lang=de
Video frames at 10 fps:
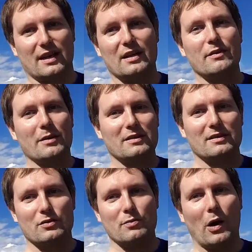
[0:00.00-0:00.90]
Gerade wenn
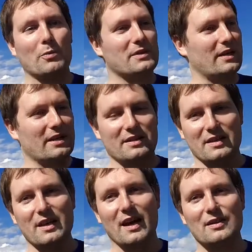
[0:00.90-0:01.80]
man überhaupt keine
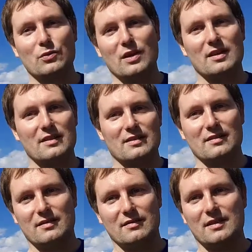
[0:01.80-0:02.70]
Idee hat oder
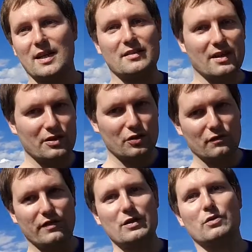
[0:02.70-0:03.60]
gerade in der
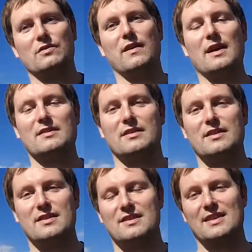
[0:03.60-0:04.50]
Nischenfindungsphase
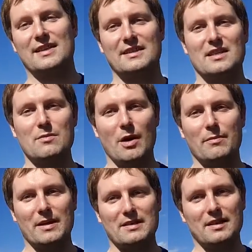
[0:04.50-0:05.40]
ist, ist es eigentlich
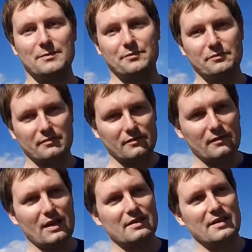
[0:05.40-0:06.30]
immer besser,
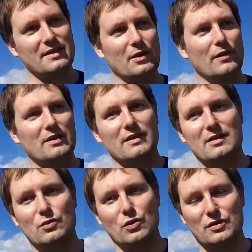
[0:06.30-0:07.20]
sich auf
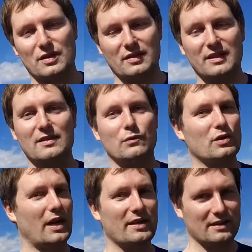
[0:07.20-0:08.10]
etwas zu konzentrieren,
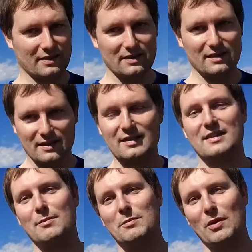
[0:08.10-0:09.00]
wo keiner drin
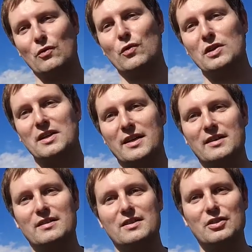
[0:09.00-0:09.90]
ist, damit man auch wirklich
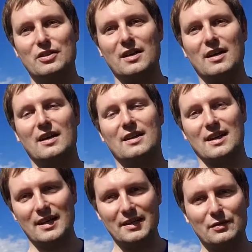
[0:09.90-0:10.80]
eine Nische da
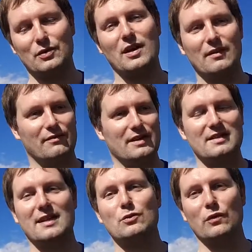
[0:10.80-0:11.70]
erreicht oder wenn
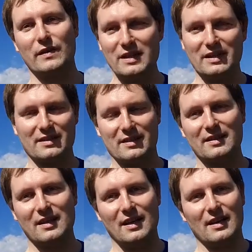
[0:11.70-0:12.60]
es halt nur wenige
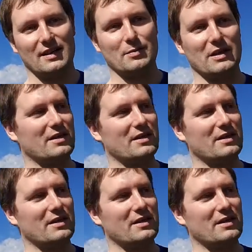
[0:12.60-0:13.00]
sind, dass,